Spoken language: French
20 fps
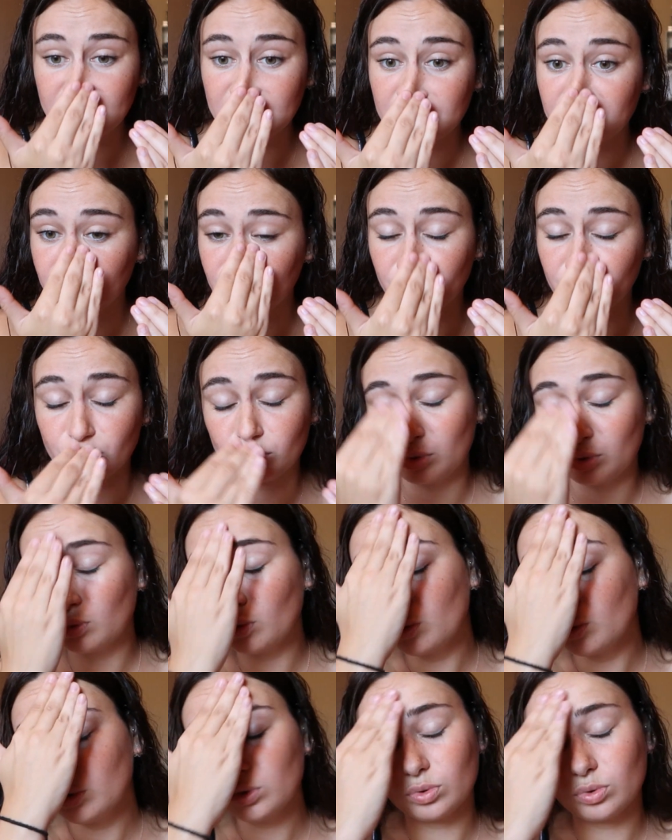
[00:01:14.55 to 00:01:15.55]
qui me
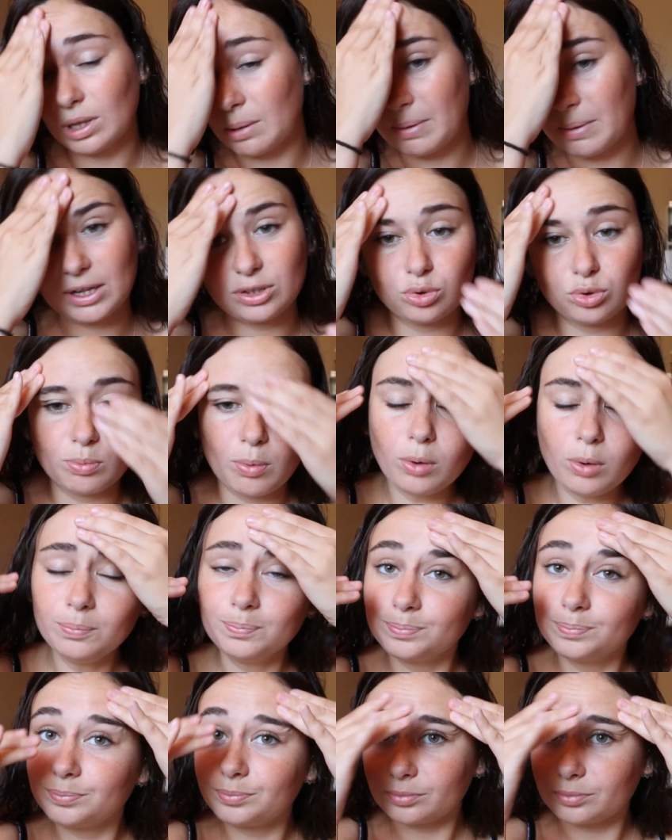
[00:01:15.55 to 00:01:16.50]
son appartement